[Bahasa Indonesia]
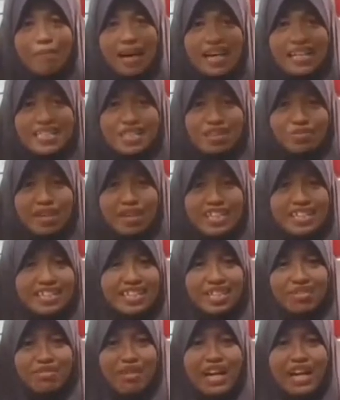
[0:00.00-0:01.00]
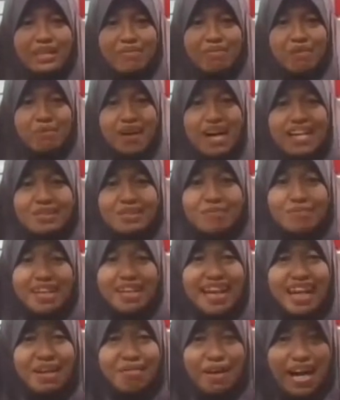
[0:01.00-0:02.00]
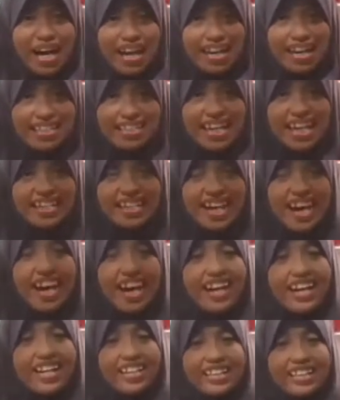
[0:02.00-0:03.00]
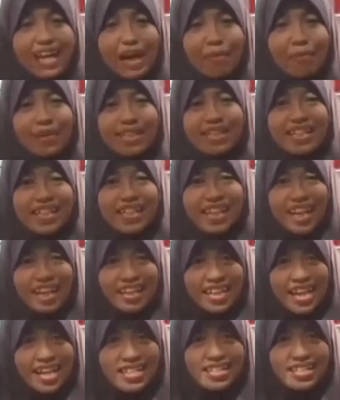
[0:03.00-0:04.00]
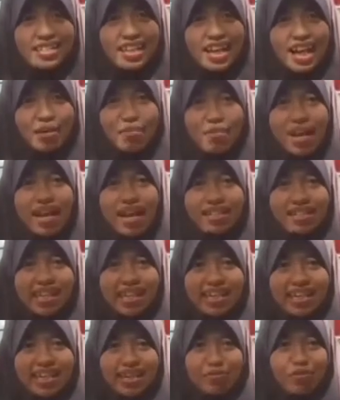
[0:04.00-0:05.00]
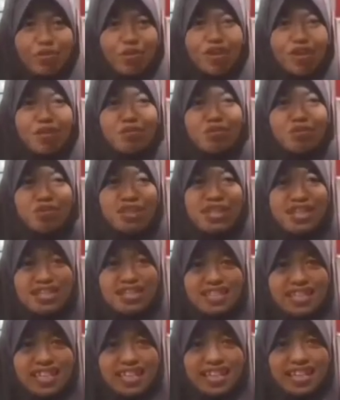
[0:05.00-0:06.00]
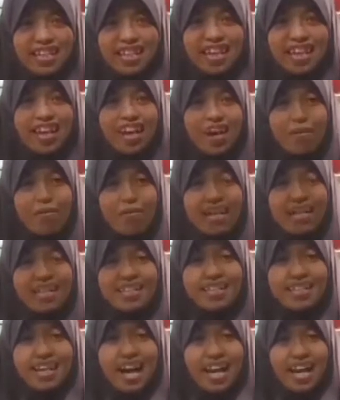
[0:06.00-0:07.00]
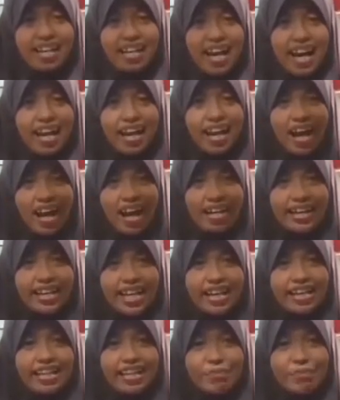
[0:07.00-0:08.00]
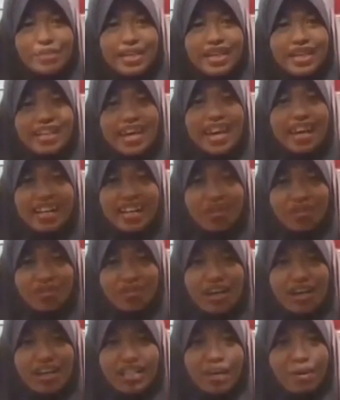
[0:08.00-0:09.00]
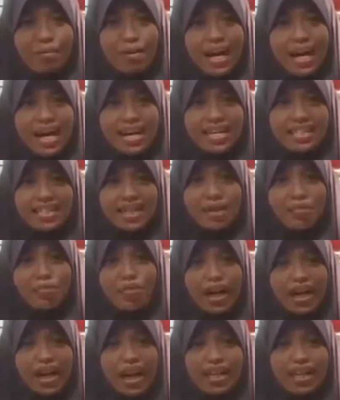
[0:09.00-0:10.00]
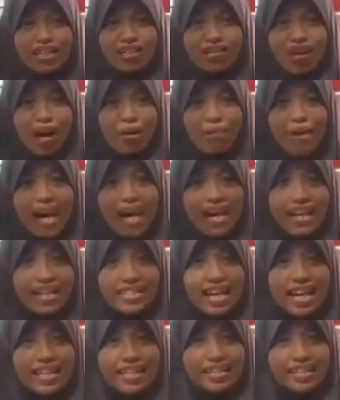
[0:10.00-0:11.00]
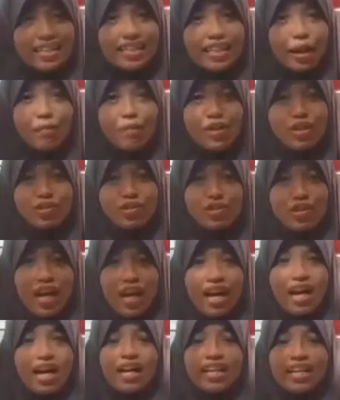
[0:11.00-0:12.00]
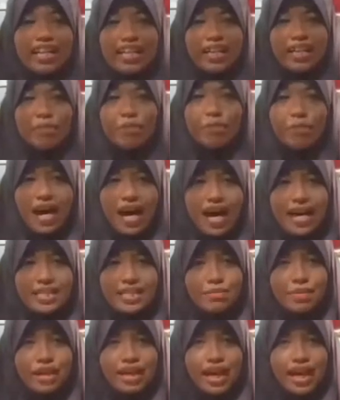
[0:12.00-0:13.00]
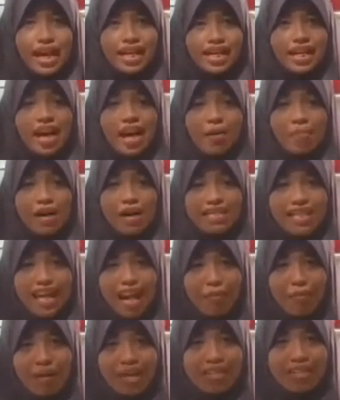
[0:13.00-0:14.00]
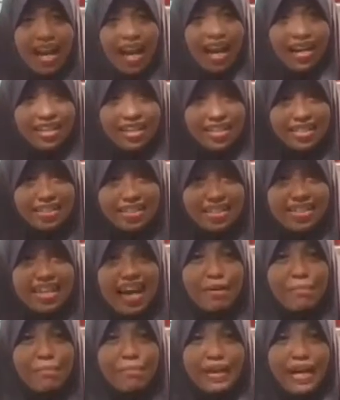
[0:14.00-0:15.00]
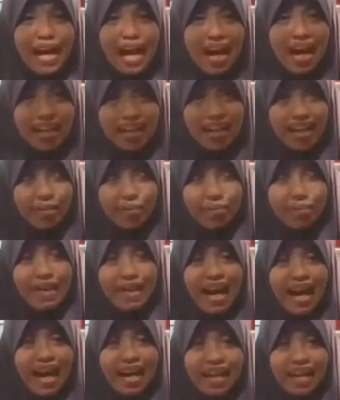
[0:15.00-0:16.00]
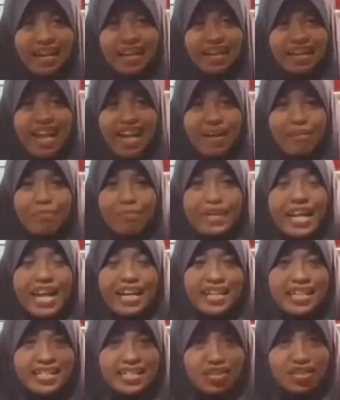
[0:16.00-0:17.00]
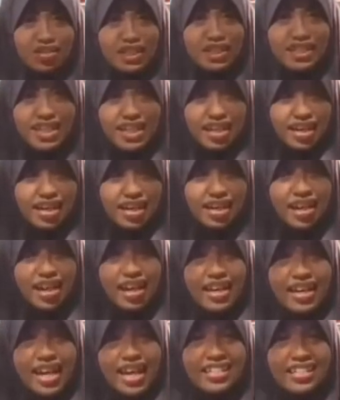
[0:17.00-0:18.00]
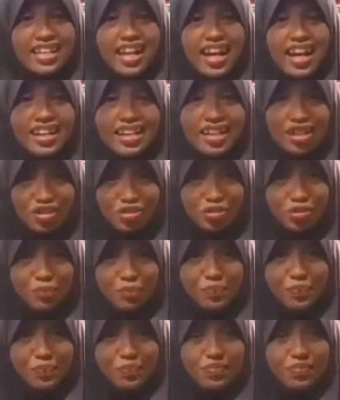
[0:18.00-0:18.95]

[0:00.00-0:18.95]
mahasiswa gizi itu hanya membahas mengenai makanan saja. Tetapi ternyata setelah belajar di program studi gizi ini banyak sekali hal-hal yang lebih dari itu yang kita bahas. Bukan hanya soal makanan saja tetapi juga kita membahas mengenai masalah-masalah gizi dan penangannya penanganannya dalam bidang gizi itu sendiri. Nah, selain itu